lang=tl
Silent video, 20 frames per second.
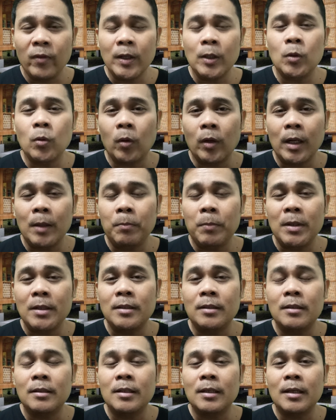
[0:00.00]
video
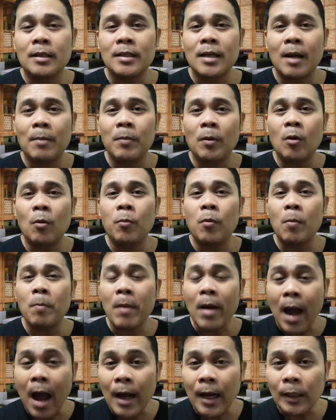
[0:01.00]
clippings na sinasabi ko pong
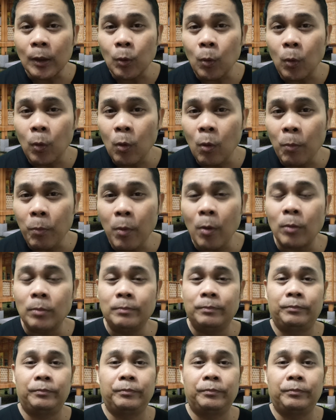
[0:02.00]
makakatulong po